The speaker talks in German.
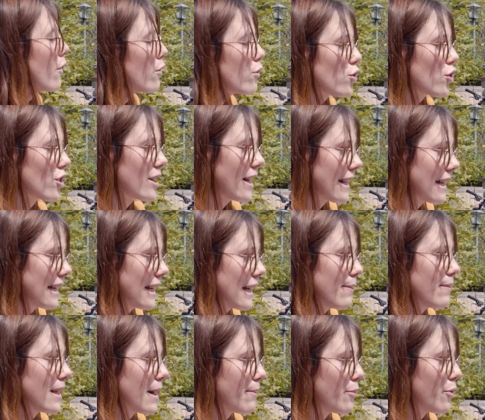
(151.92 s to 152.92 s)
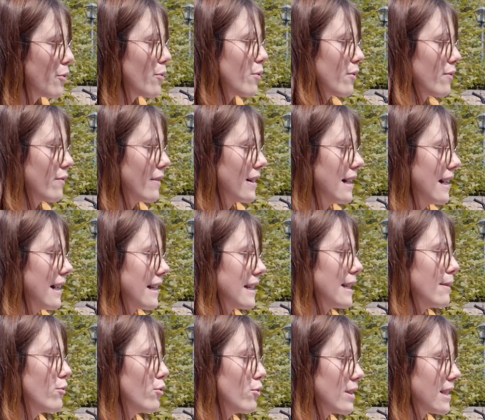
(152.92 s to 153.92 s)
ausschlaggebender Punkt war, an
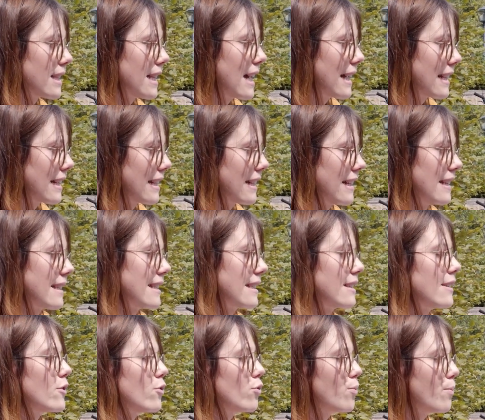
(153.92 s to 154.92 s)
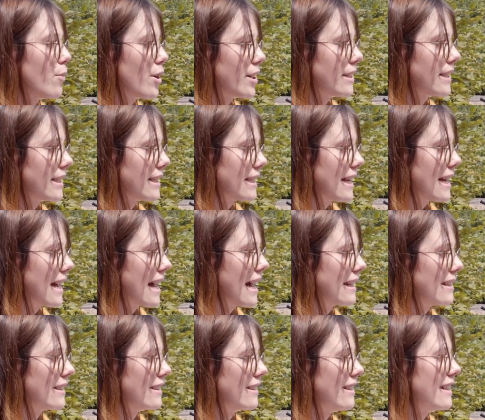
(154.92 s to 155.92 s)
dem du gesagt hast, du möchtest
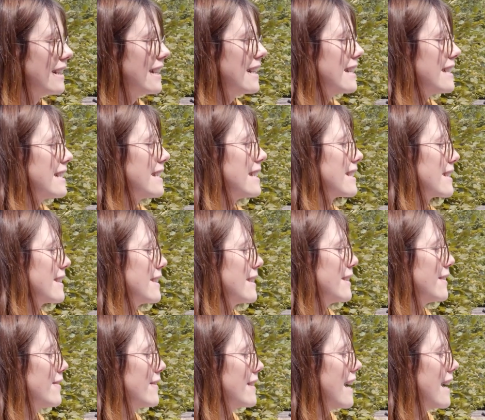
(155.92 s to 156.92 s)
gerne diese